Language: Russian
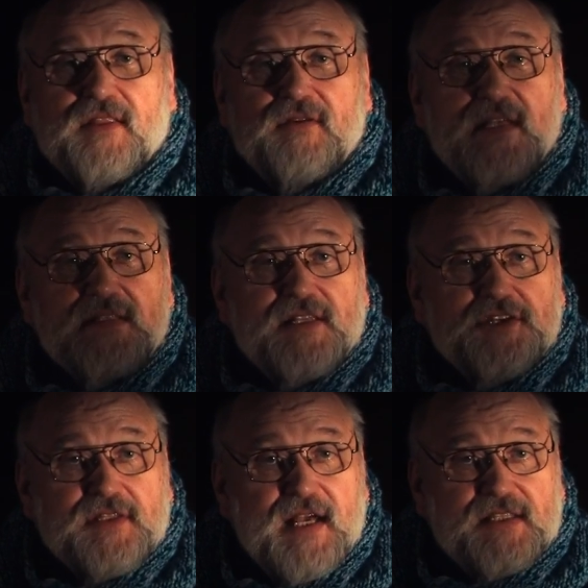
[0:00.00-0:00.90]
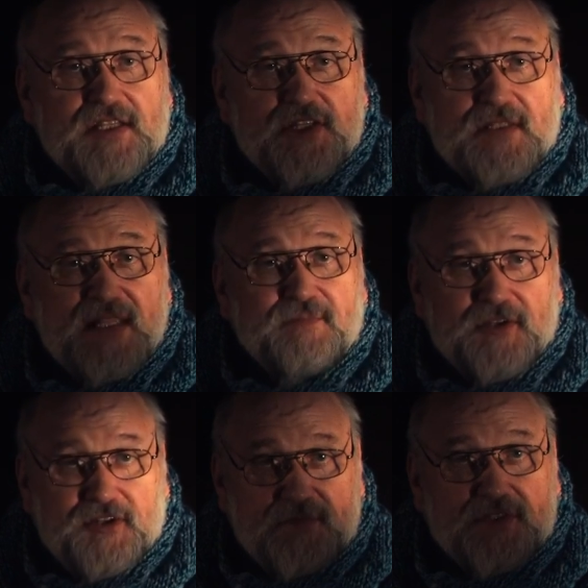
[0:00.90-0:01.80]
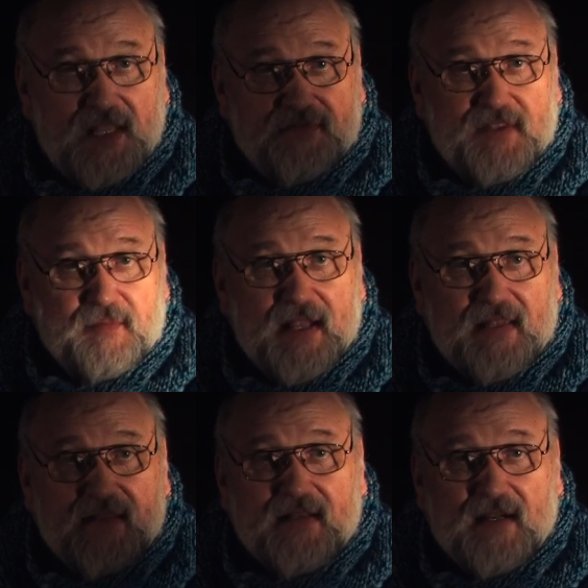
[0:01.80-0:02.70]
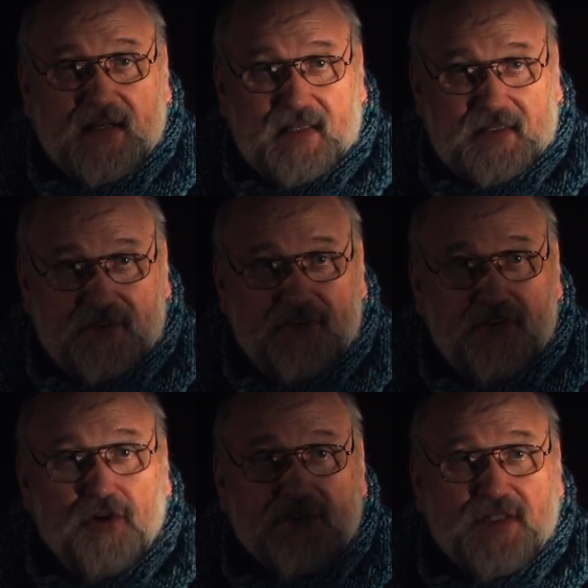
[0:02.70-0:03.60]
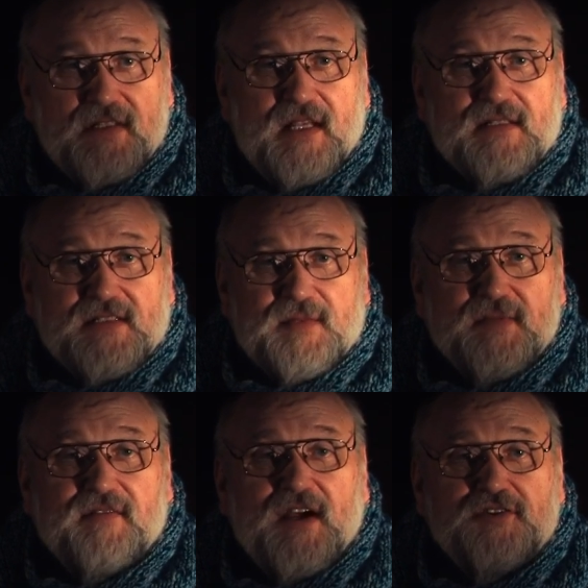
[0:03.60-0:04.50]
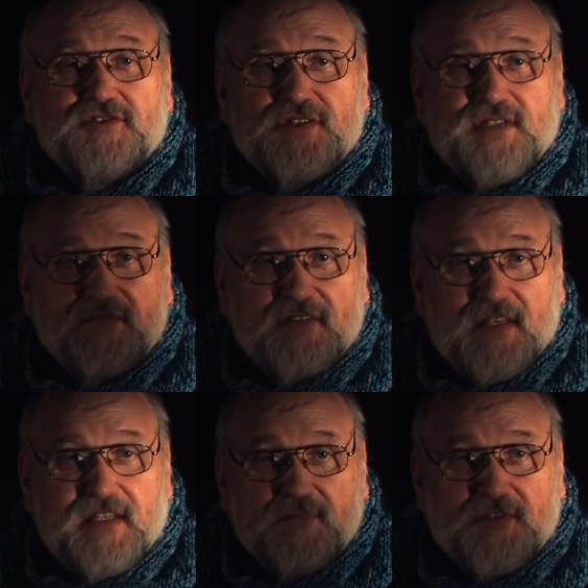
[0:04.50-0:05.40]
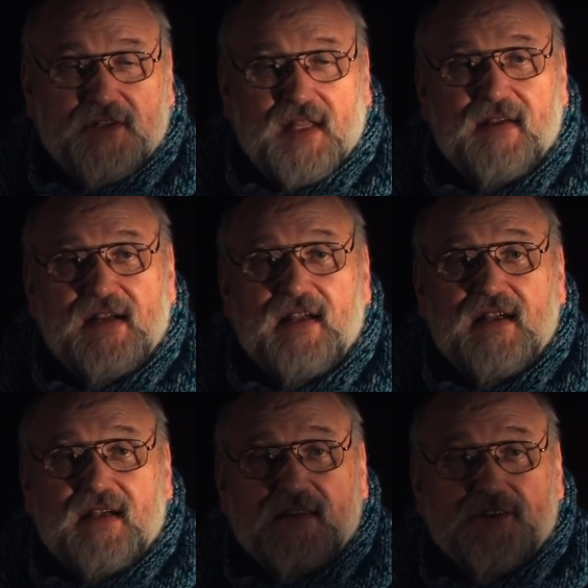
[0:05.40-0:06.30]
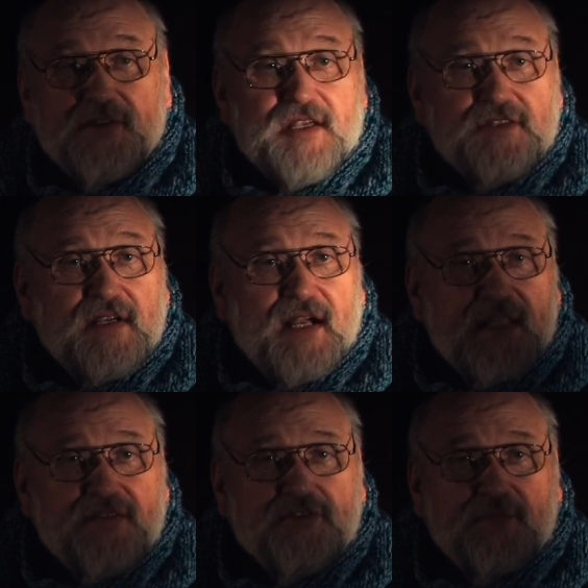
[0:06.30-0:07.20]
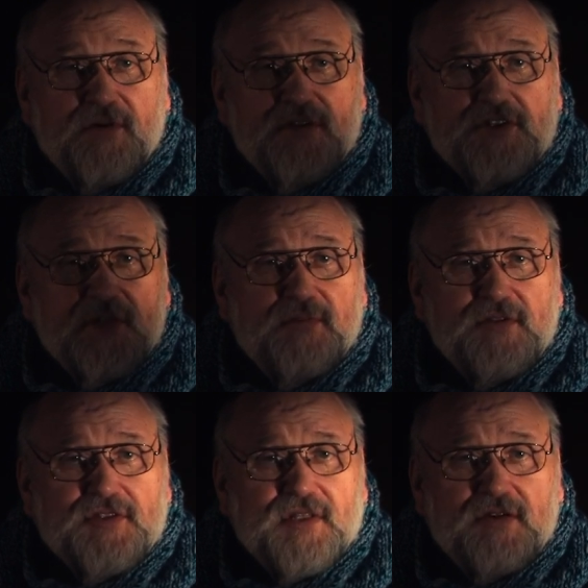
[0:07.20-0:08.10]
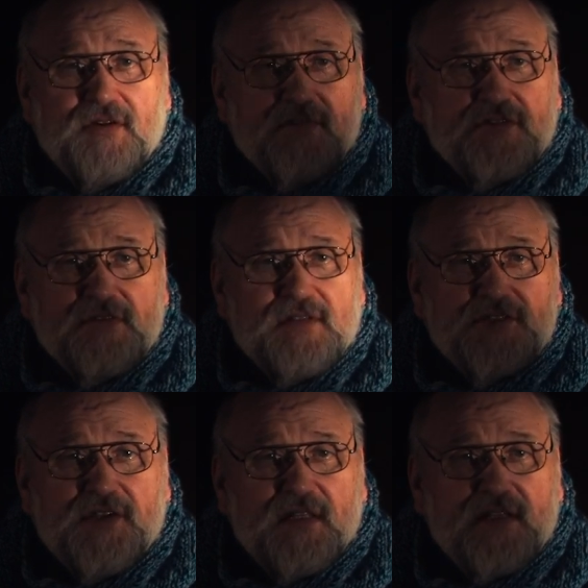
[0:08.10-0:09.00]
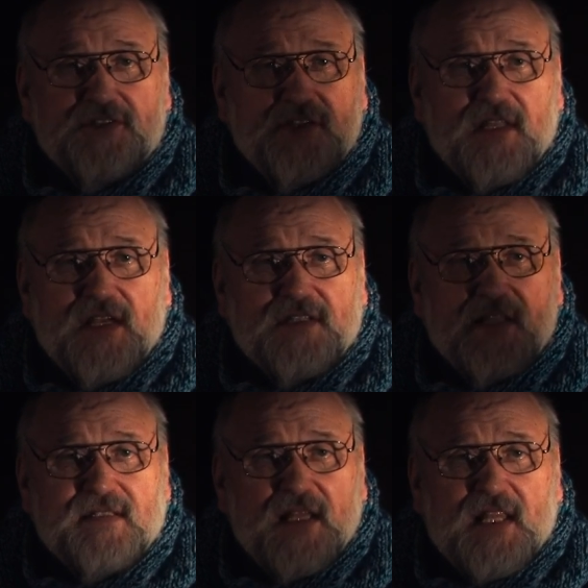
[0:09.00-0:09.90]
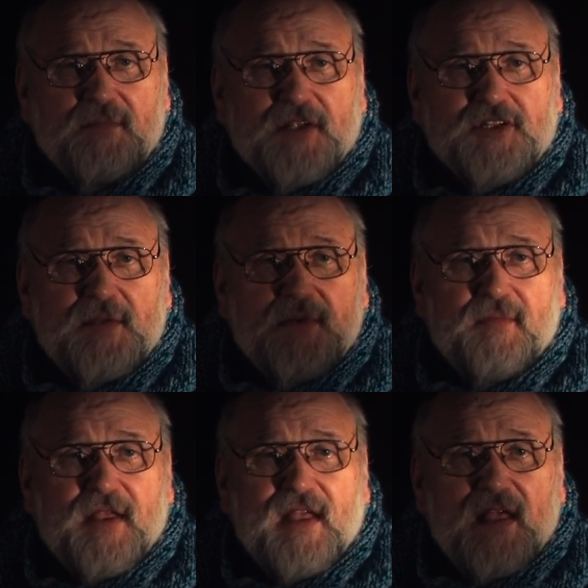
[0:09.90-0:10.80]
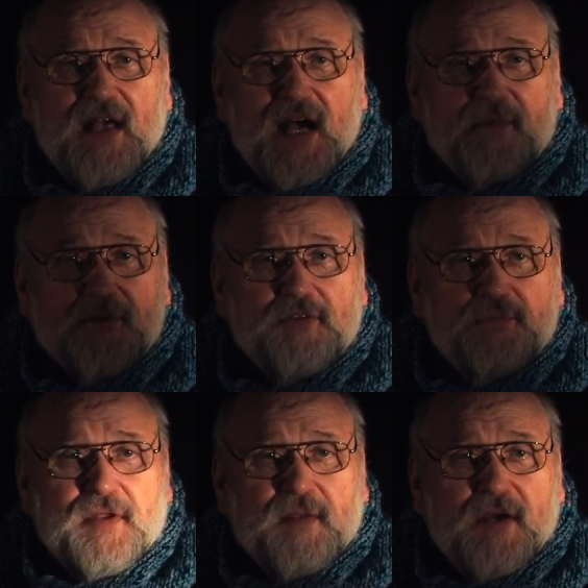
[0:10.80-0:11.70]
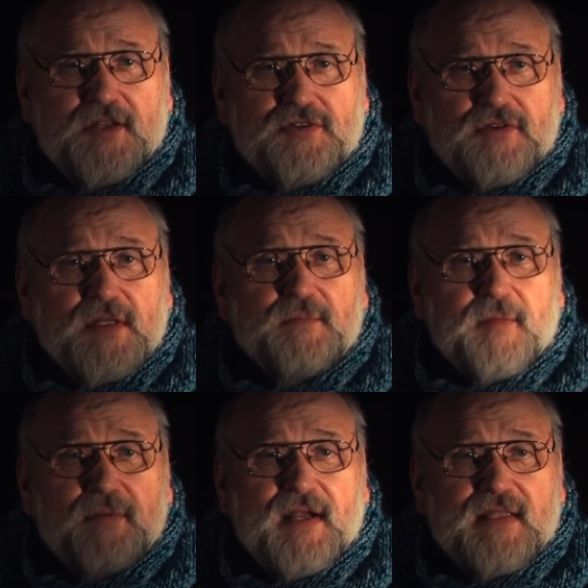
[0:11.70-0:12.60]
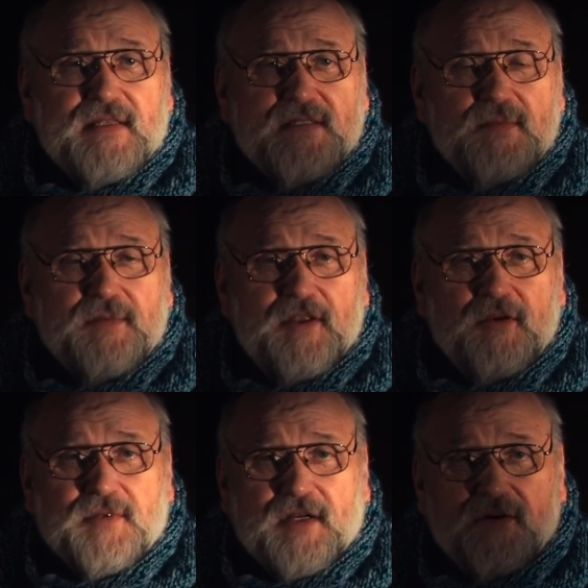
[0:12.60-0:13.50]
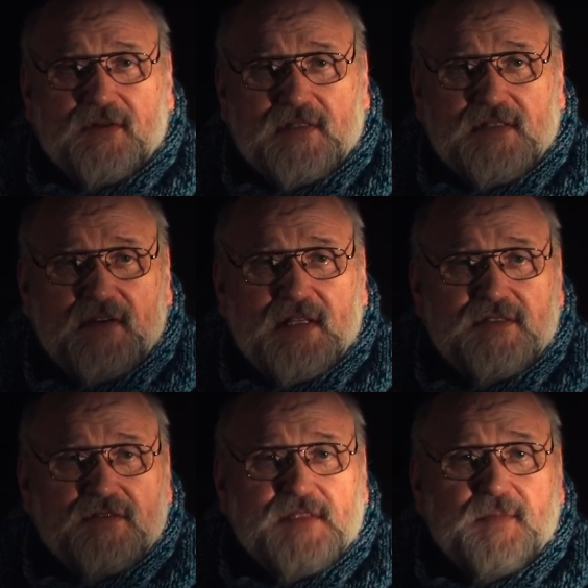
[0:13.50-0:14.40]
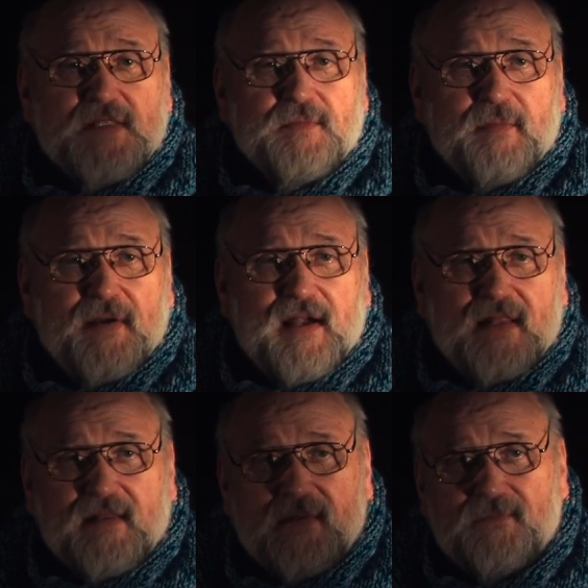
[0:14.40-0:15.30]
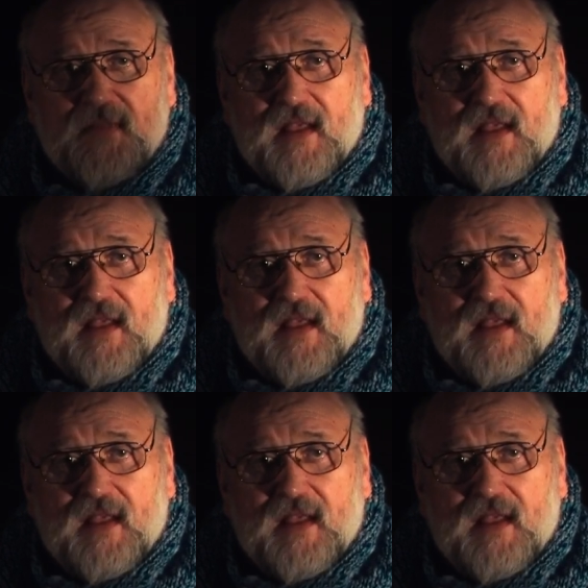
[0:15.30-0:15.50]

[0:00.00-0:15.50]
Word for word: Но если читать и читать, причем читать внимательно, как и должен делать сомневающийся в атеизме человек – начинаешь находить все больше и больше такого, что сначала считаешь досадными ошибками, а потом понимаешь, что это пропагандистский прием такой. Называется он спецпропагандой.